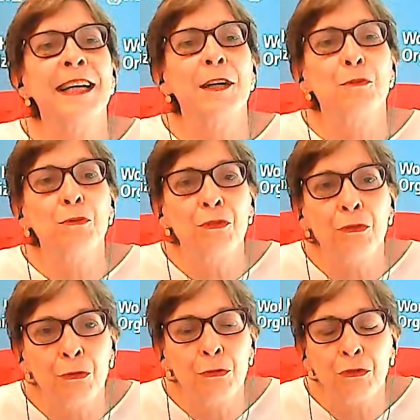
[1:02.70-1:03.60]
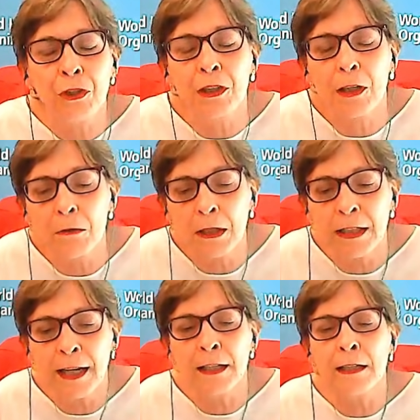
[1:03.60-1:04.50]
Tem alguns estudos que estão
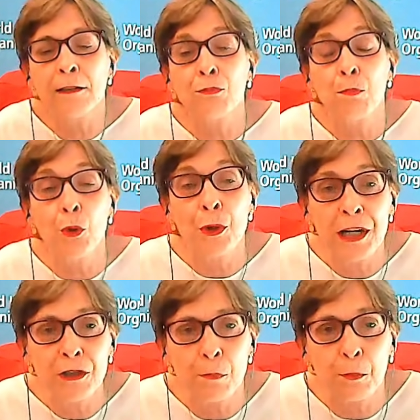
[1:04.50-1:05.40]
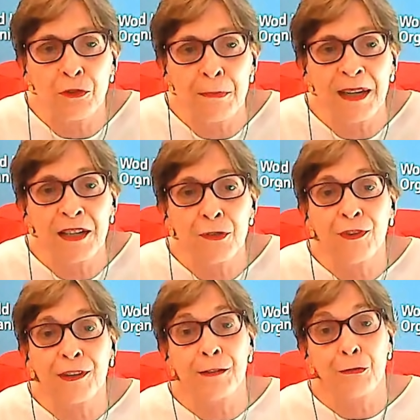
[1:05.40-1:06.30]
até explorando a possibilidade de
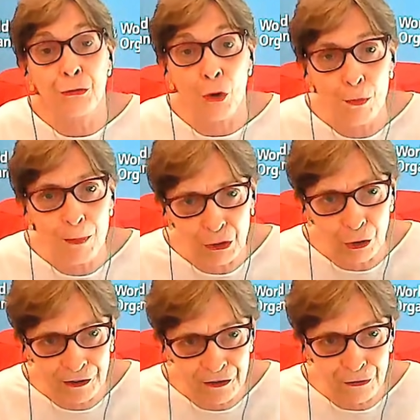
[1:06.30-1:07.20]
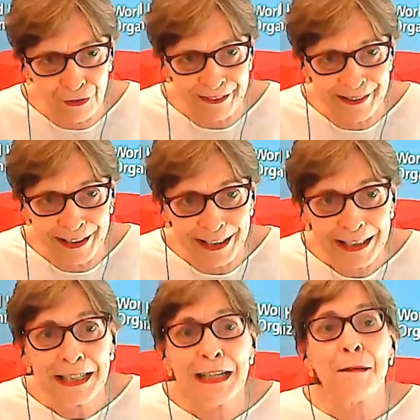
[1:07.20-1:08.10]
fazer só uma dose de vacina,
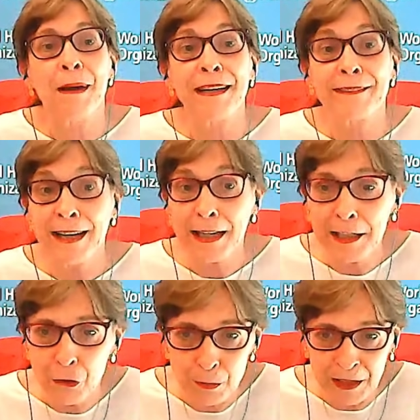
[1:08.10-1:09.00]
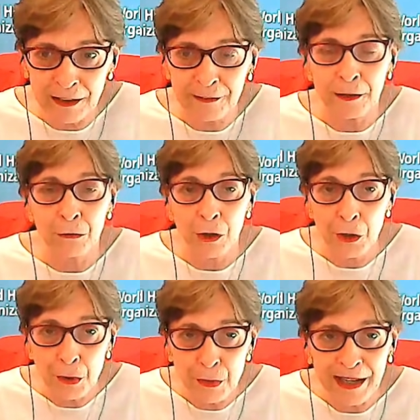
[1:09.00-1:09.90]
mas a recomendação
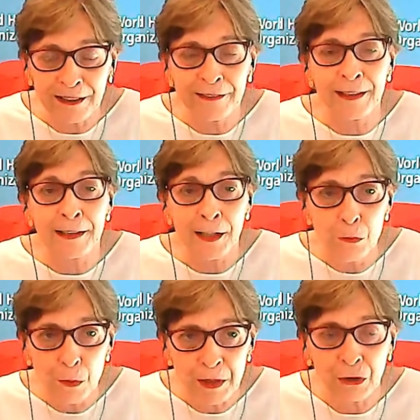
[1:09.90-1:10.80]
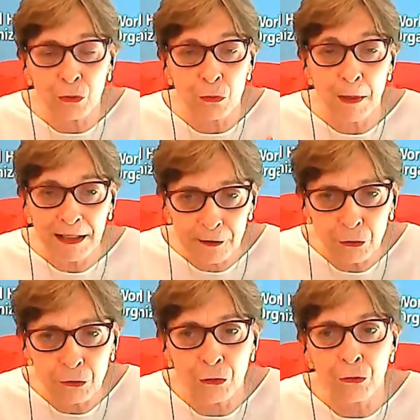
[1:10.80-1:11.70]
da OMS até o momento, com base
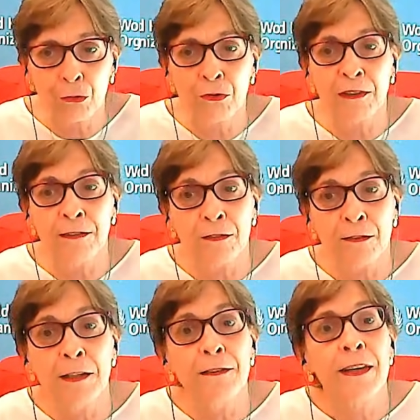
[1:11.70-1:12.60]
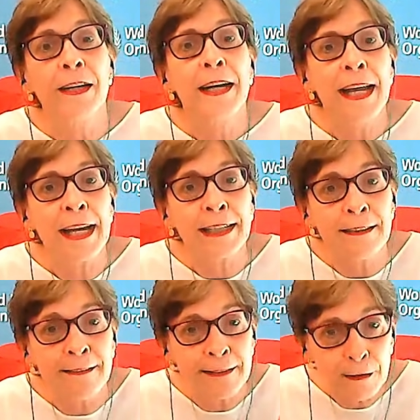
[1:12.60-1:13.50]
nos estudos existentes, é
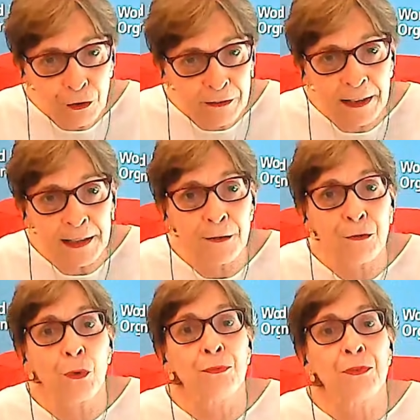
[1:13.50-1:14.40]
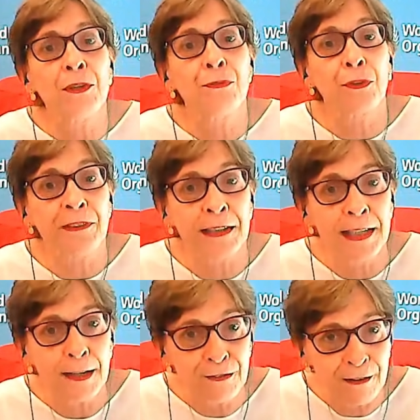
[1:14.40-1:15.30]
que se você teve Covid, você
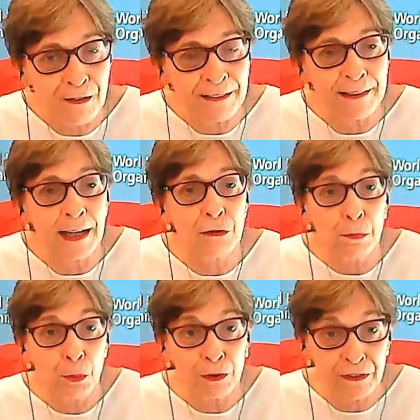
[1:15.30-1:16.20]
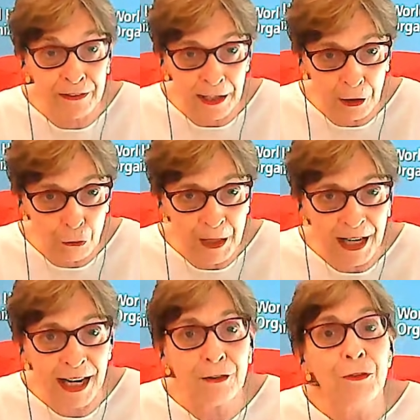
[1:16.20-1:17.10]
deve ser vacinado após estar
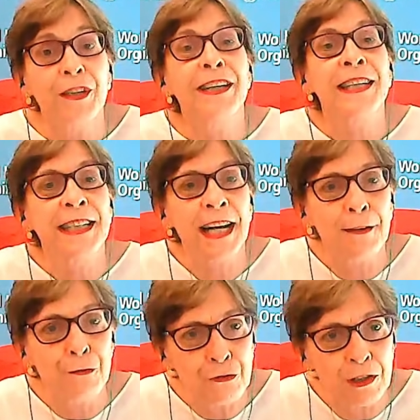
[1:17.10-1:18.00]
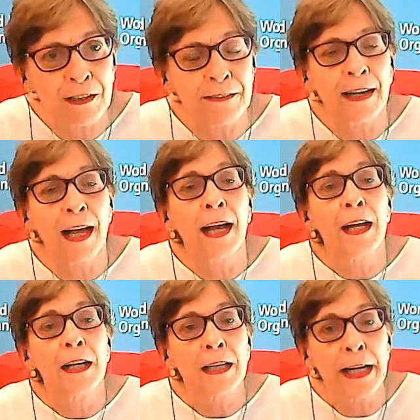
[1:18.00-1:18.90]
recuperado e deve utilizar
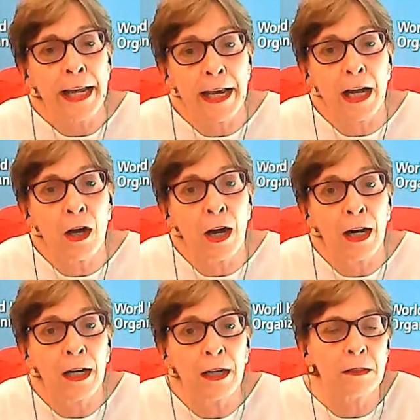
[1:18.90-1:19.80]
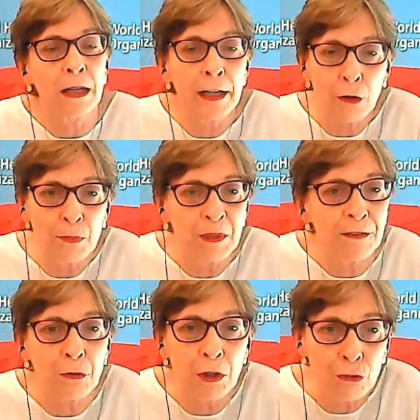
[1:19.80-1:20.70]
é, a, a,
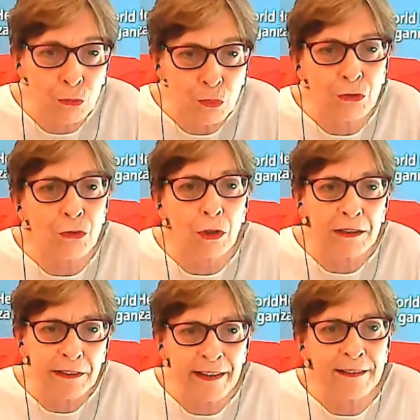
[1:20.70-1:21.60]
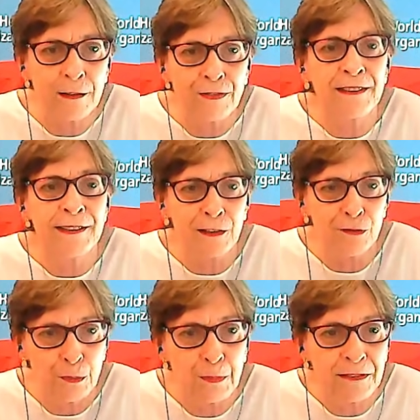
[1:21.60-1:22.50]
recomendação das duas doses, se essa vacina
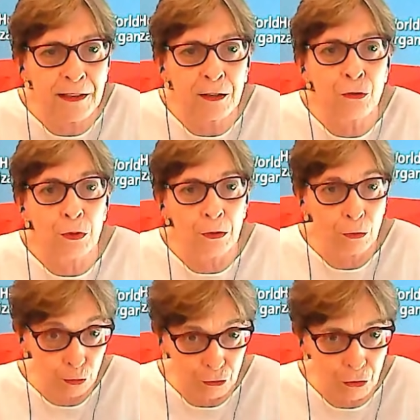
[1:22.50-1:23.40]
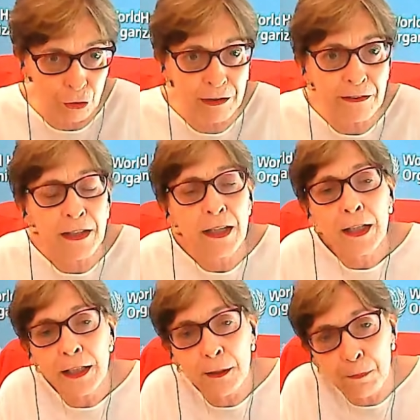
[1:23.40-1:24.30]
for para ser de duas doses,
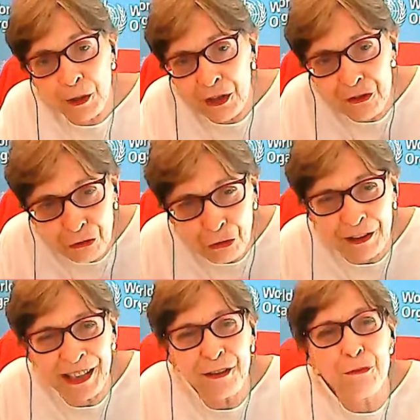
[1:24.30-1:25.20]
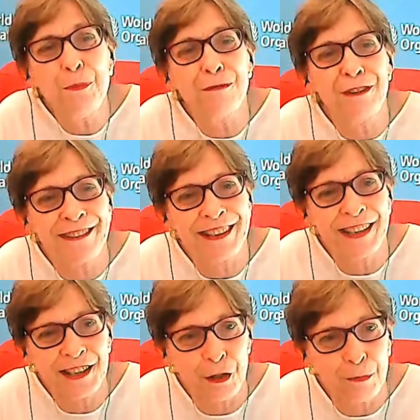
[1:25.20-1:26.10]
e porque a gente só tem uma
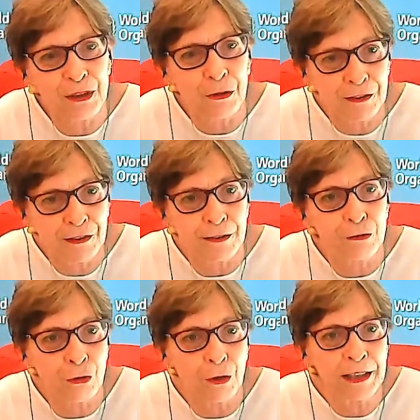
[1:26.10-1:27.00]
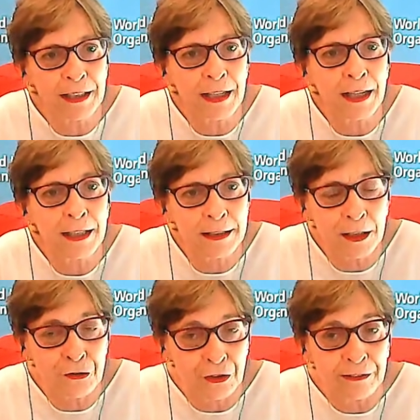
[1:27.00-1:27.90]
vacina que é uma dose só, que é da,
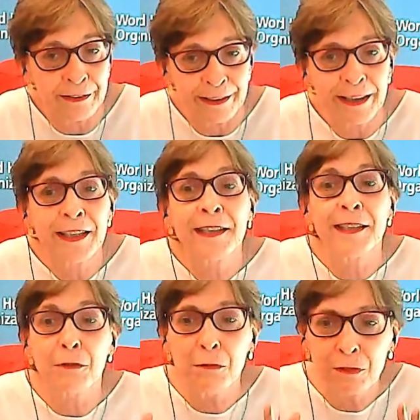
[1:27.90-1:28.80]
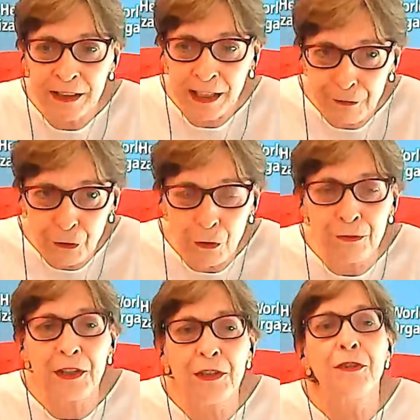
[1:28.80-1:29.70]
da Janssen. Então, teve
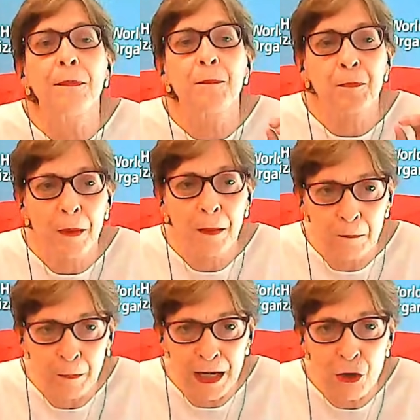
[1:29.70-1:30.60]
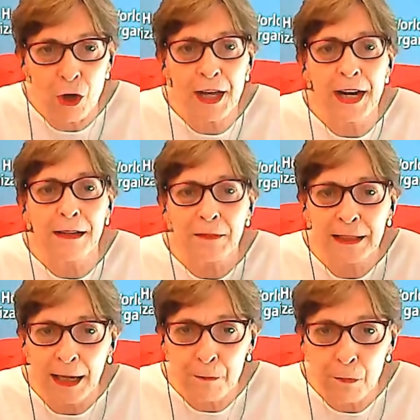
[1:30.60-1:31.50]
Covid, melhora,
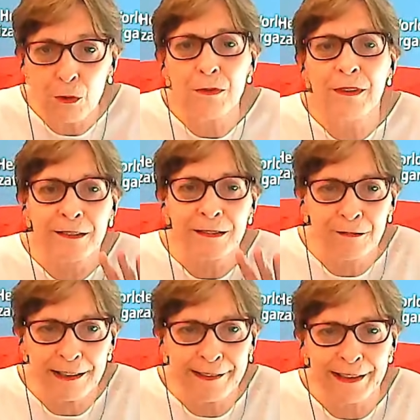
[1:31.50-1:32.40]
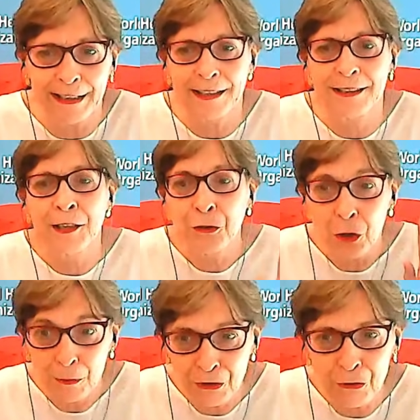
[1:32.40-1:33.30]
tá bom, vacina. E
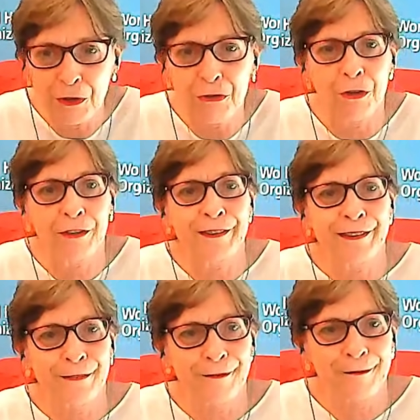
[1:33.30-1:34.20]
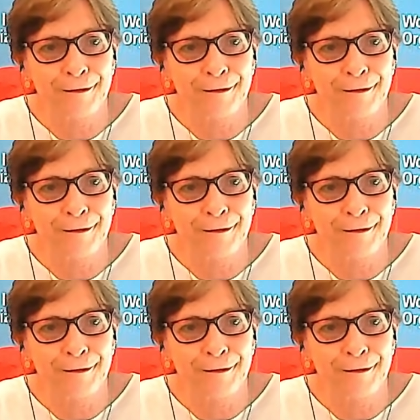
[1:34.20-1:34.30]
toma as duas doses.